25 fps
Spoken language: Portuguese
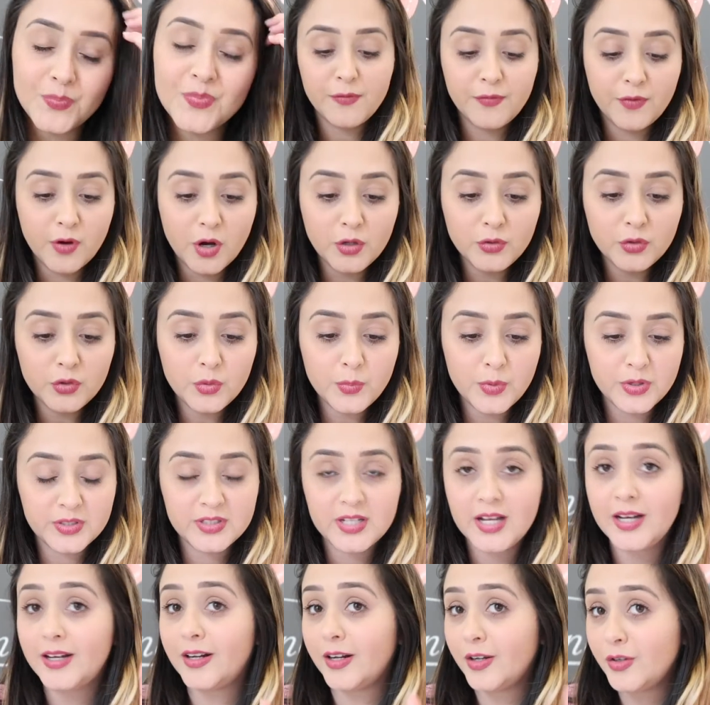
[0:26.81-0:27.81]
A foto do meu
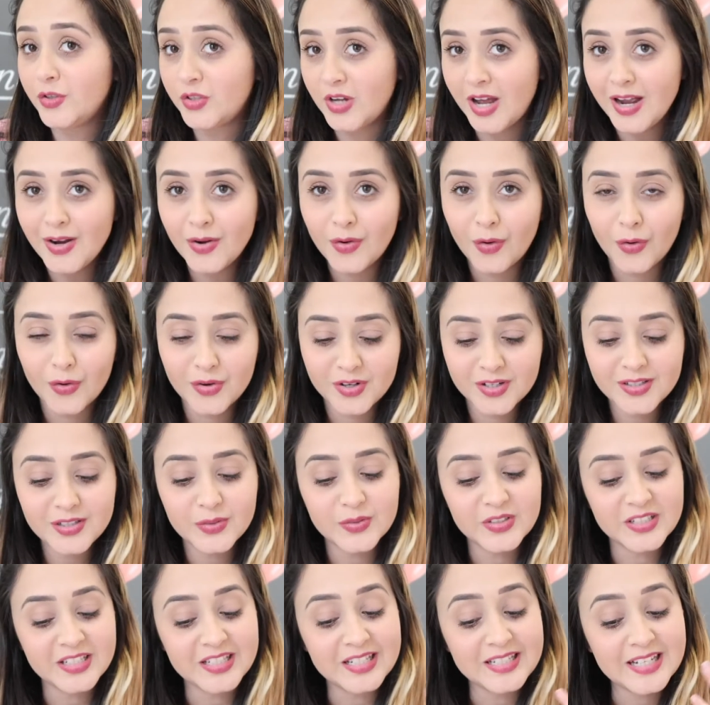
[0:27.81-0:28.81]
Instagram já agora, se
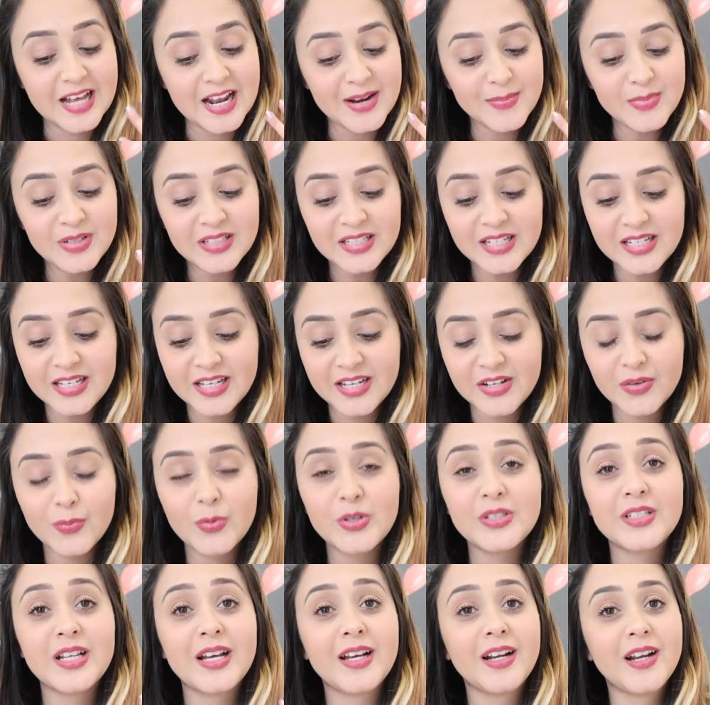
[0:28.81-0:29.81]
vocês quiserem me seguir,
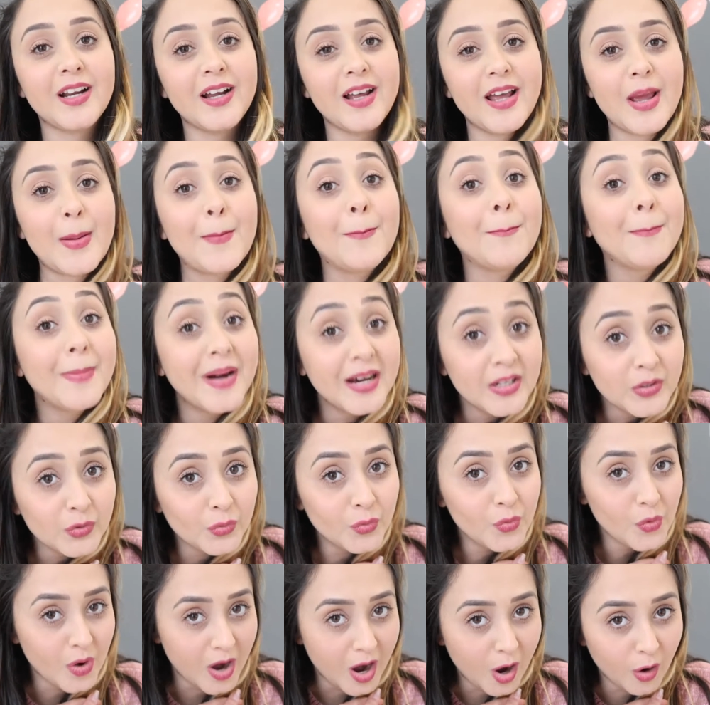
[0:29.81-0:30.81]
meu Instagram é
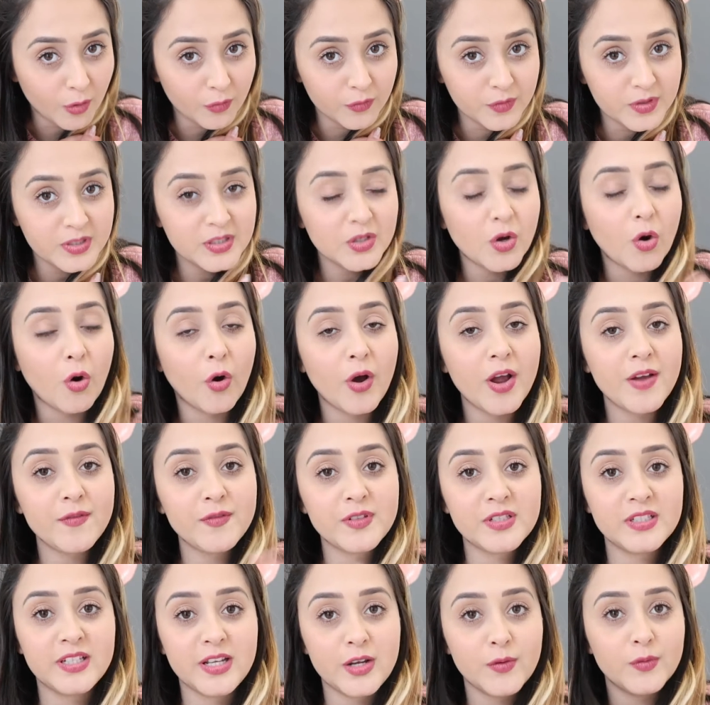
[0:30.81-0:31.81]
Manu Alves
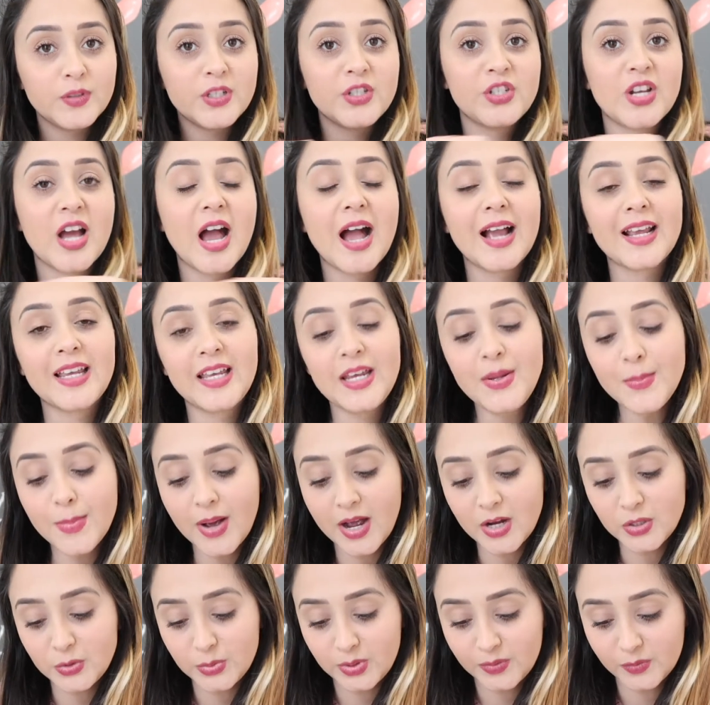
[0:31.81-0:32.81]
OFC, eu vou deixar aqui
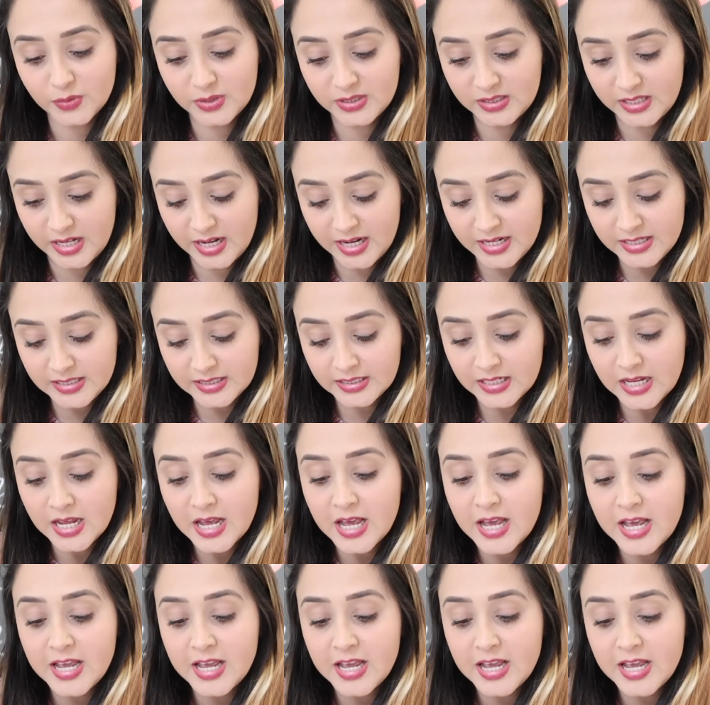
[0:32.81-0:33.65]
embaixo pra vocês.